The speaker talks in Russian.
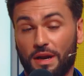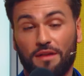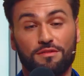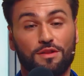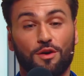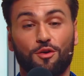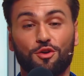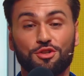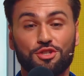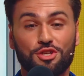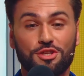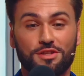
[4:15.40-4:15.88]

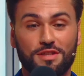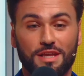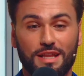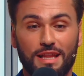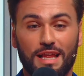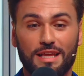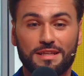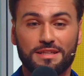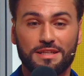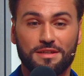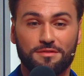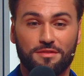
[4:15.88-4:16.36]
правда, очень
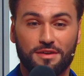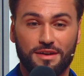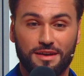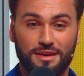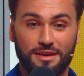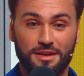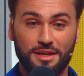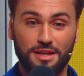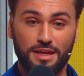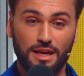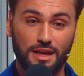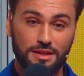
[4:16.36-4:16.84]

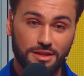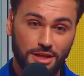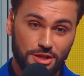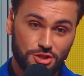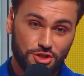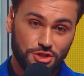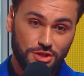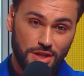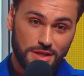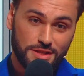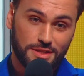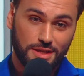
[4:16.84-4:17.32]
талантливая. И я
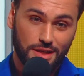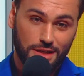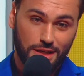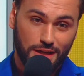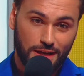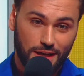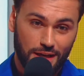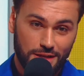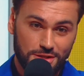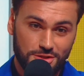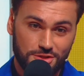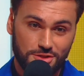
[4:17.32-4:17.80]
даже
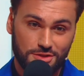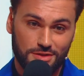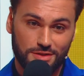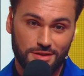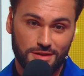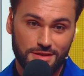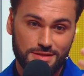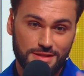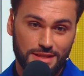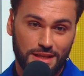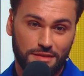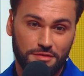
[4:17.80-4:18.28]
несколько раз
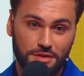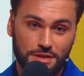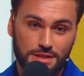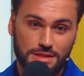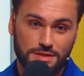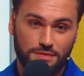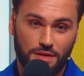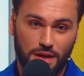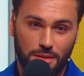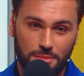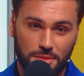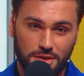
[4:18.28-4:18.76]
э, словил
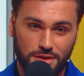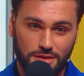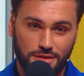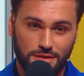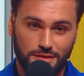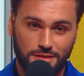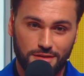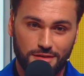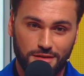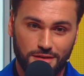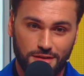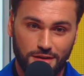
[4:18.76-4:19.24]
с
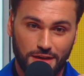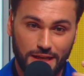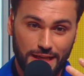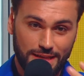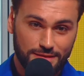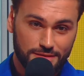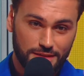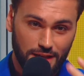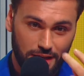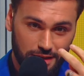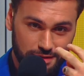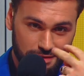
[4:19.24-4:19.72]
вами э,
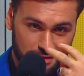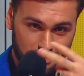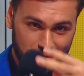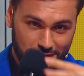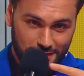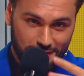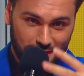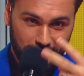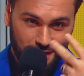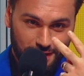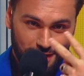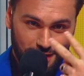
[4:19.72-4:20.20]
контакт.